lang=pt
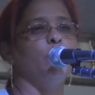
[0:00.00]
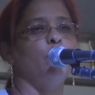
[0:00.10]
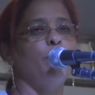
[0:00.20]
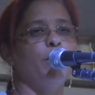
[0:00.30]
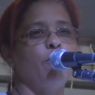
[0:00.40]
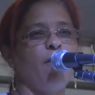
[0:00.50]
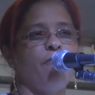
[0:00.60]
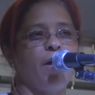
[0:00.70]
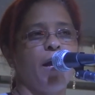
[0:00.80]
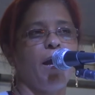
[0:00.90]
Eu sou mãe do
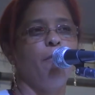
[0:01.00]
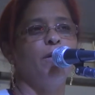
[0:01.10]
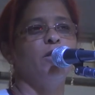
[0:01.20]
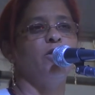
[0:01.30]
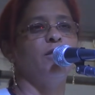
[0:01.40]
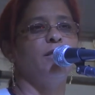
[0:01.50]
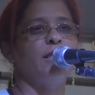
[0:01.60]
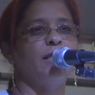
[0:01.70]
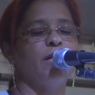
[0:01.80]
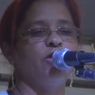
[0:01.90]
Rafael, ele tinha
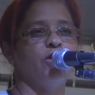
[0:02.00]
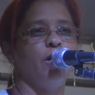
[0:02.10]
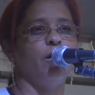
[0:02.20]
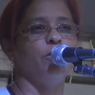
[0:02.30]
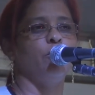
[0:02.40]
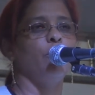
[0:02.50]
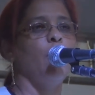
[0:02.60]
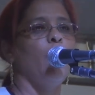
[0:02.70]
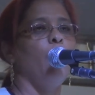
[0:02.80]
17 anos